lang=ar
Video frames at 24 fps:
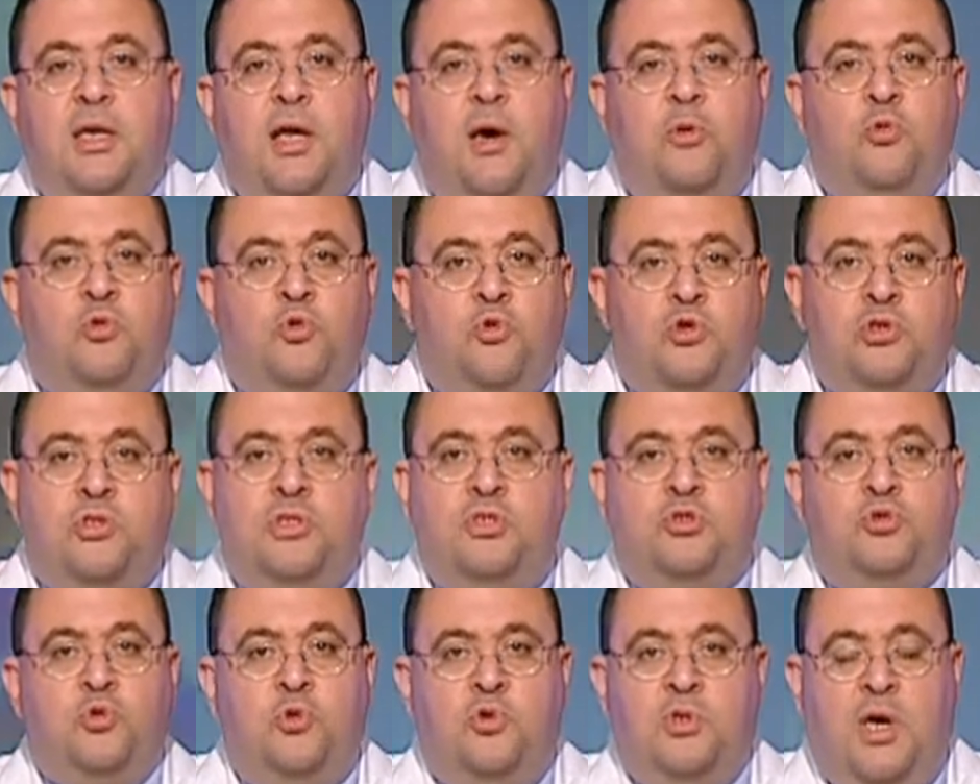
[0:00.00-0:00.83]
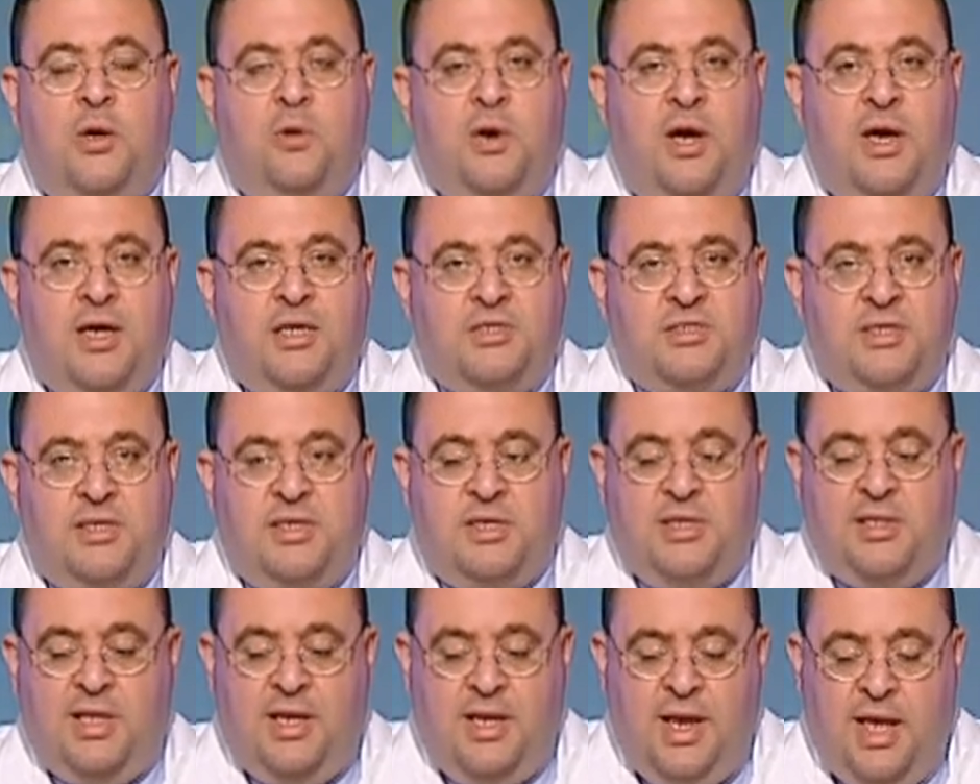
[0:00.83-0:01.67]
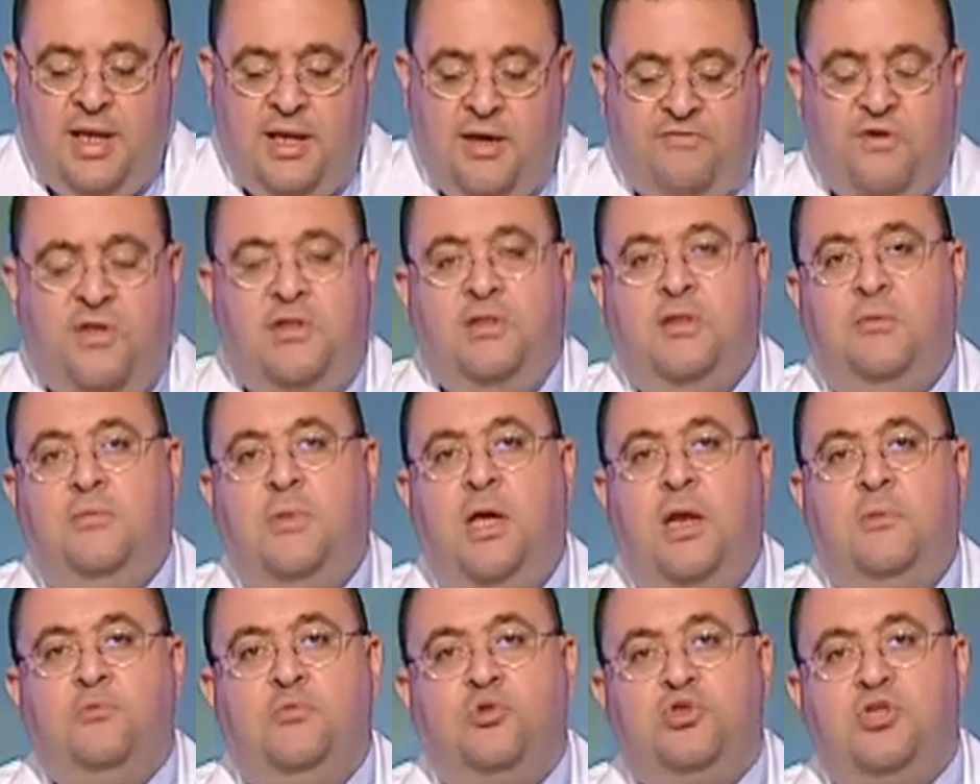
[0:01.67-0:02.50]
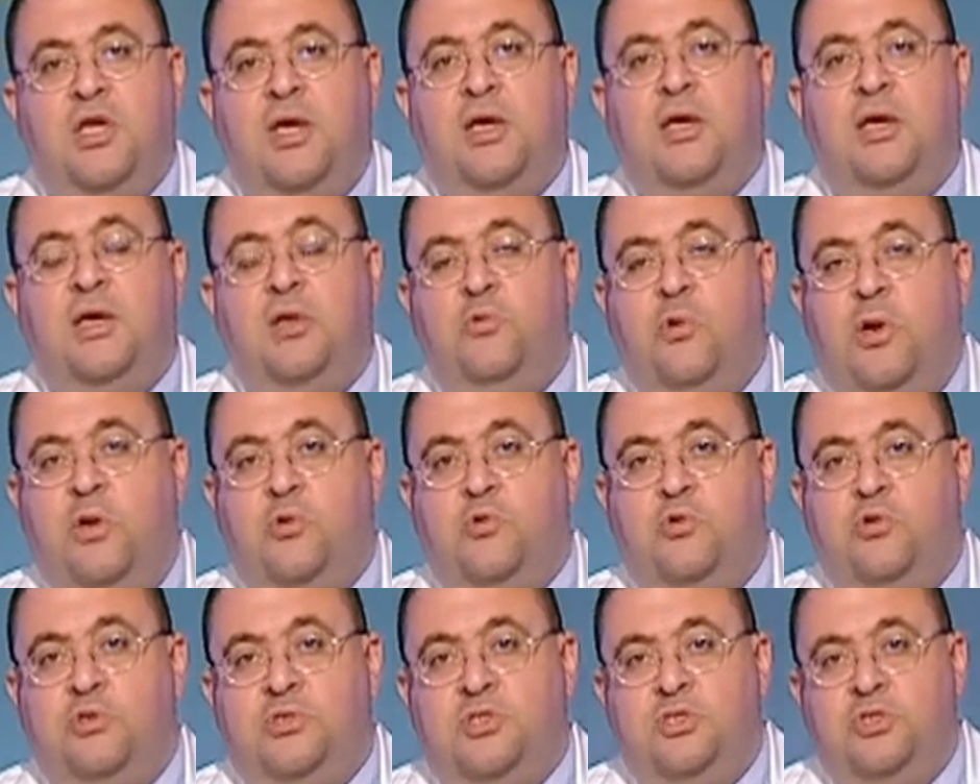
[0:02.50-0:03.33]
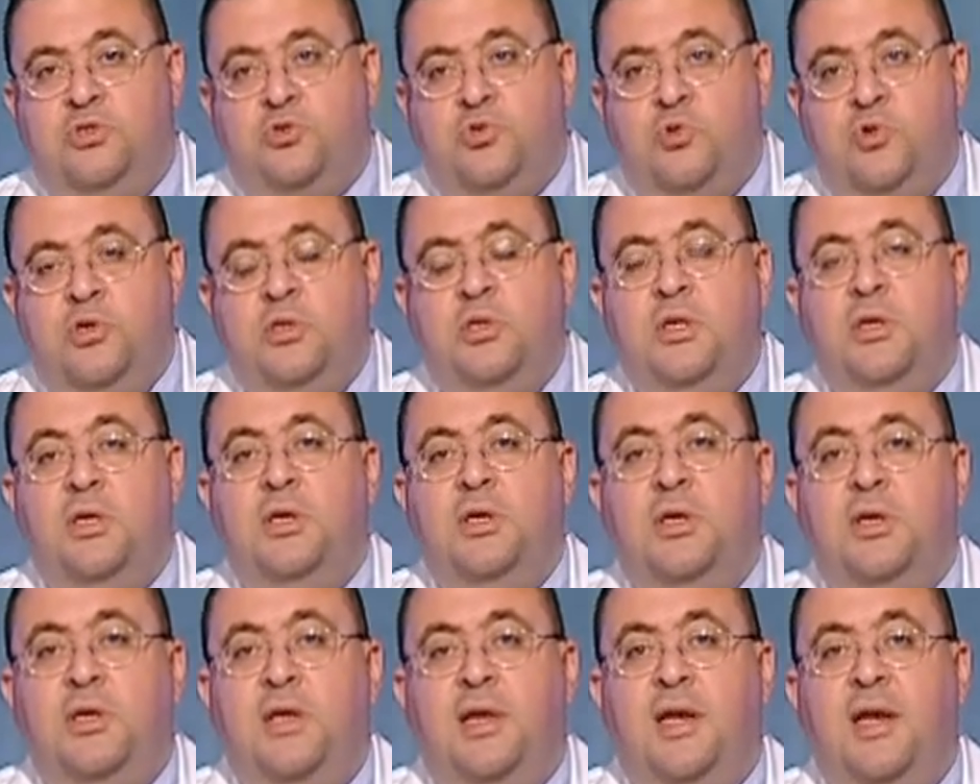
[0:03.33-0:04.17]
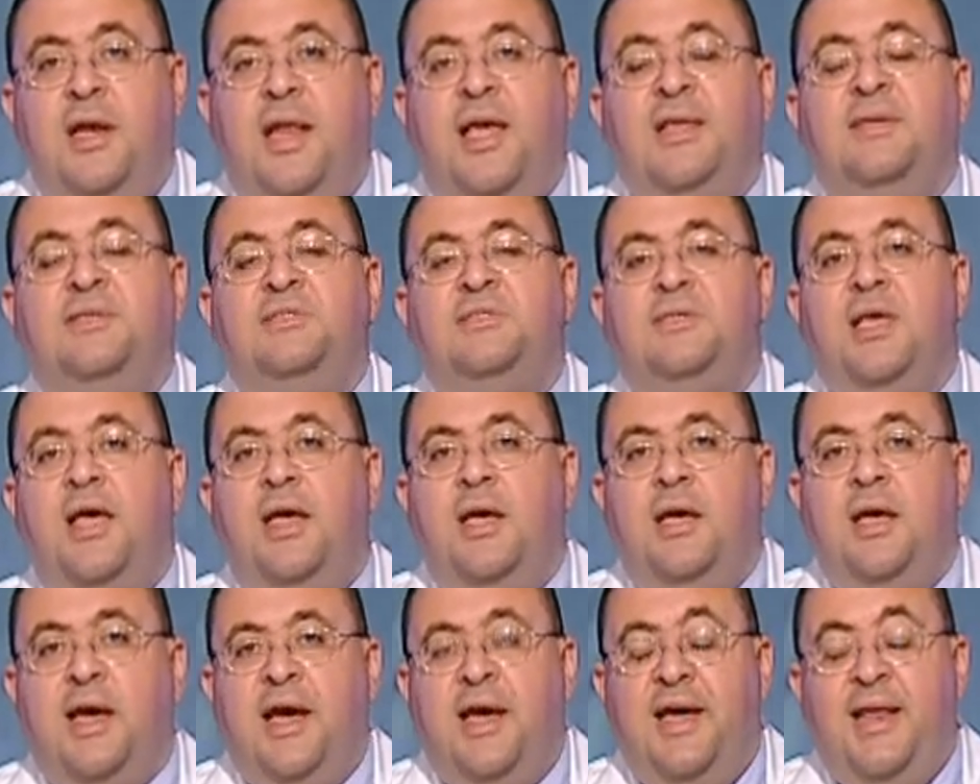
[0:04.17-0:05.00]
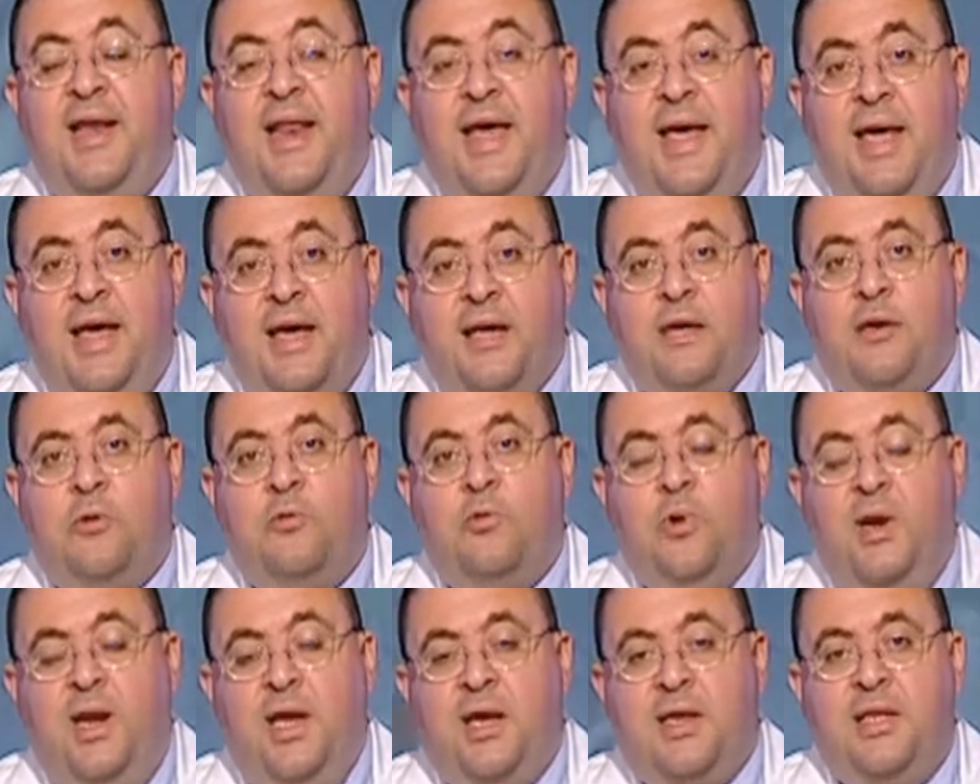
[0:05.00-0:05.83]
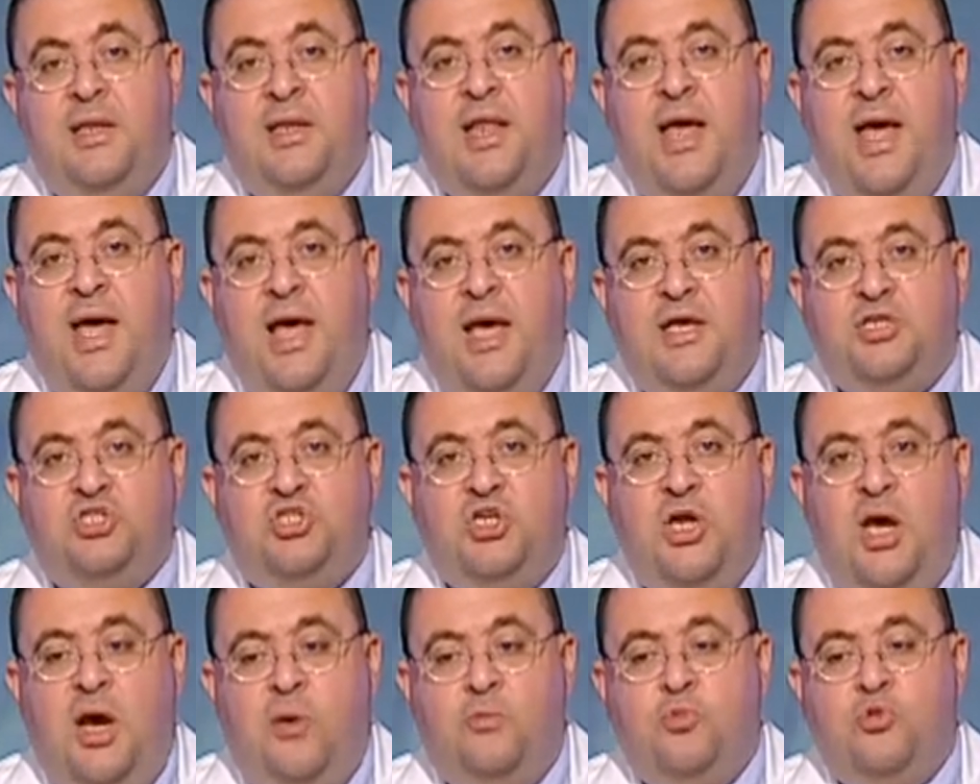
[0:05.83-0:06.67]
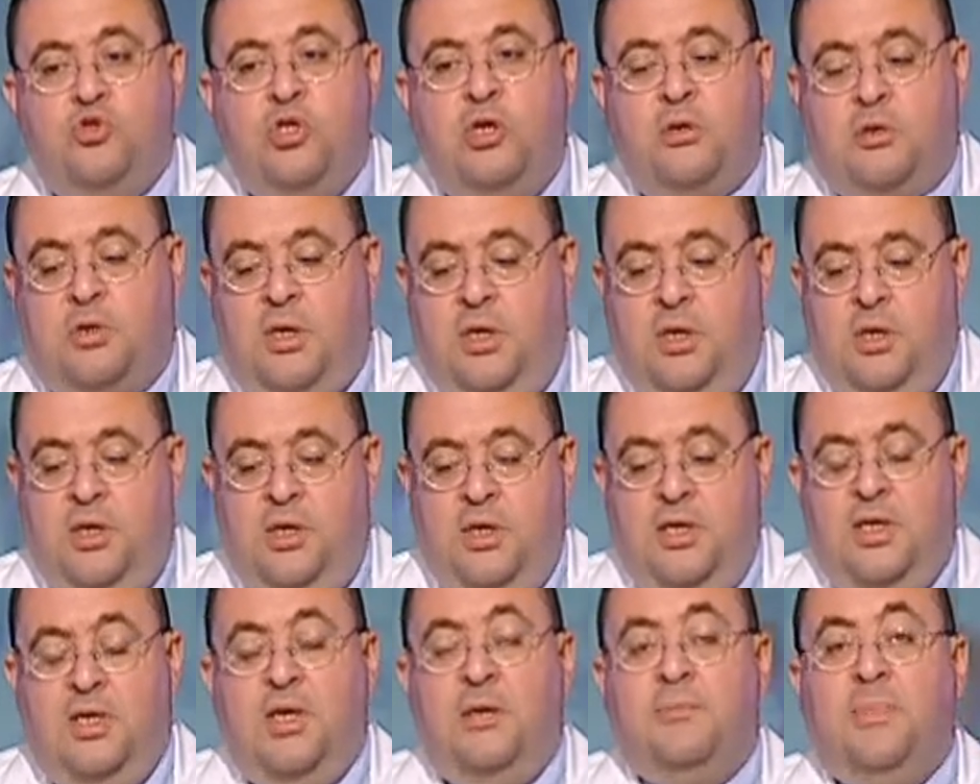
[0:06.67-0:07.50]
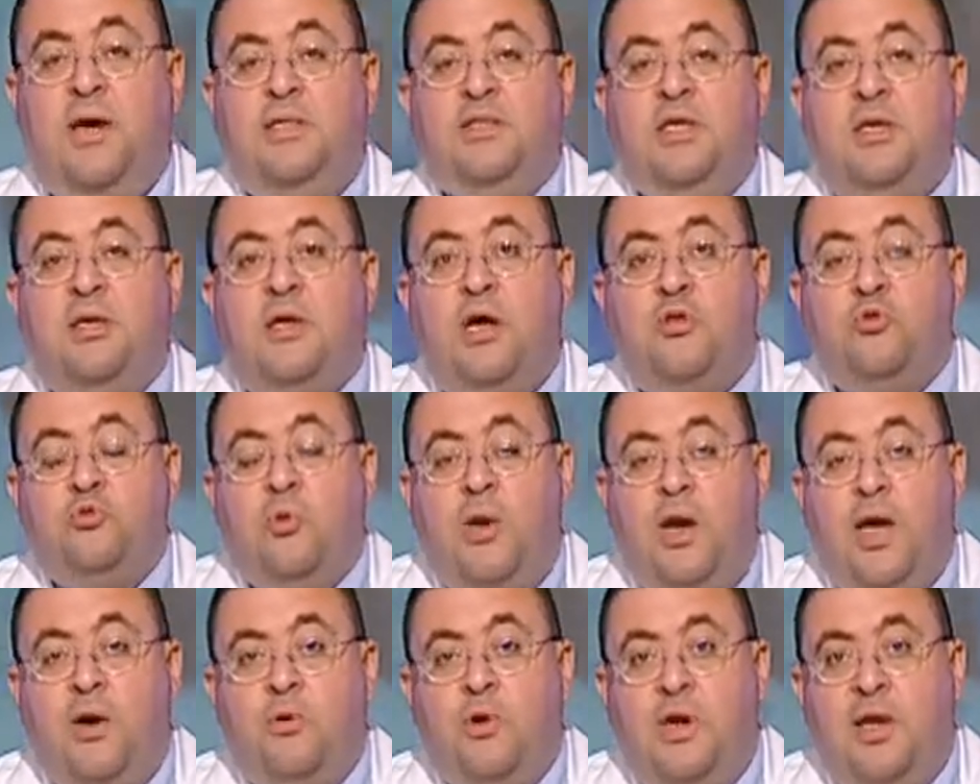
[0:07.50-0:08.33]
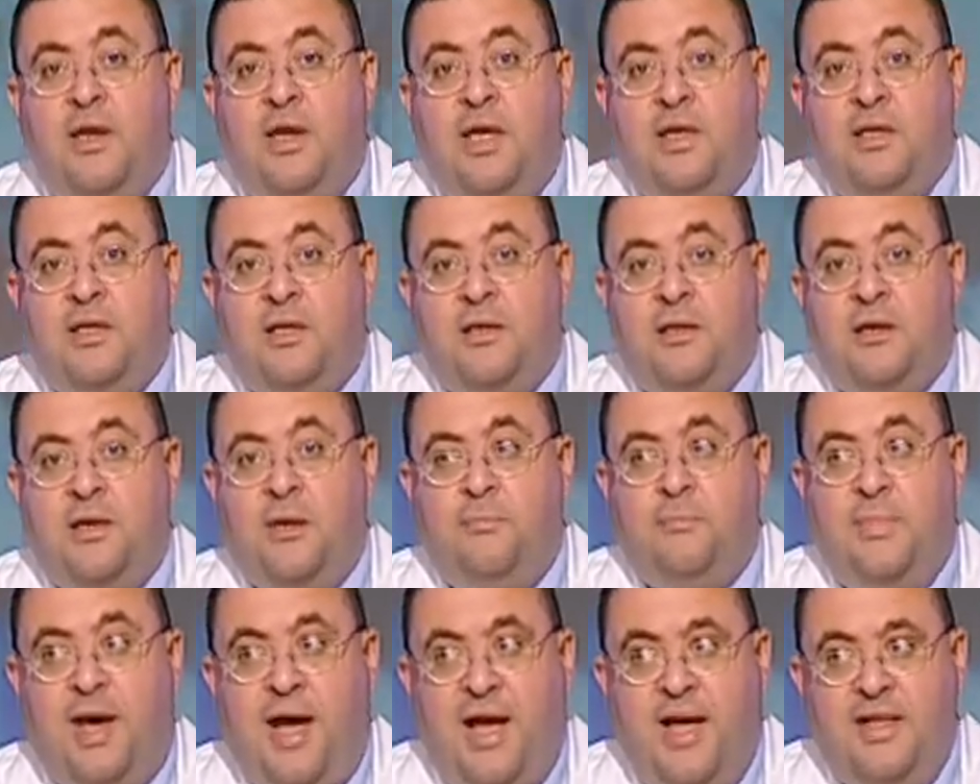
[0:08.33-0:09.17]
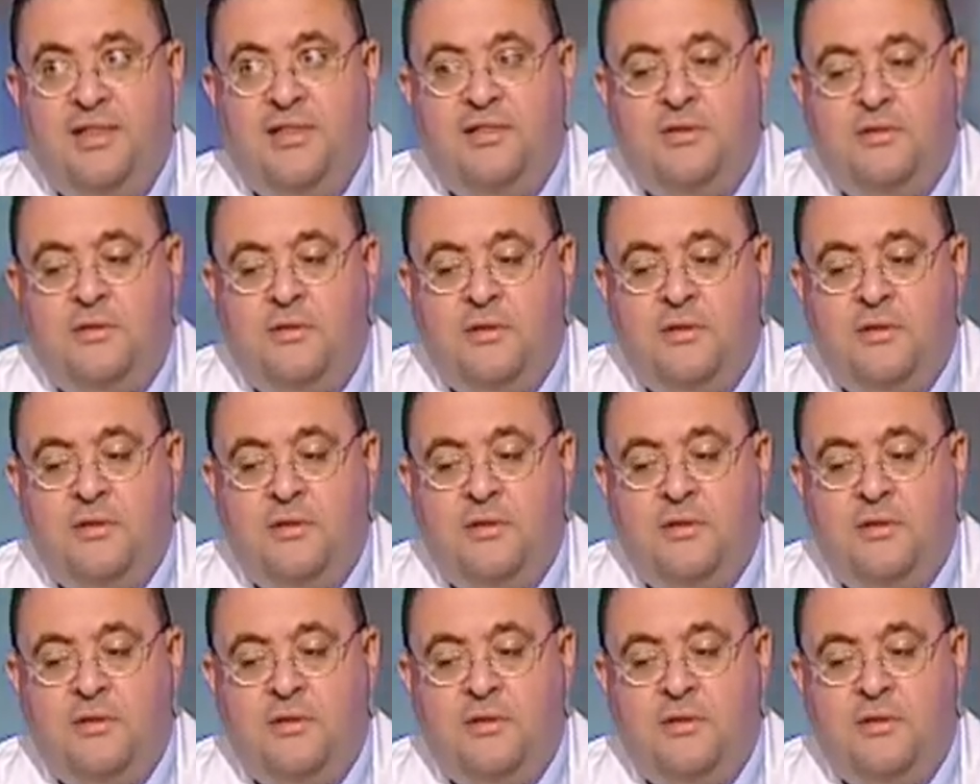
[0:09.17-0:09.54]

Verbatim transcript: او كورتيزون او حاجه زي كده لا يا فندم المسكن والكورتيزون ليس علاج ولكنها اشياء مضره يبقى دي الخطوه الاولانيه لما حد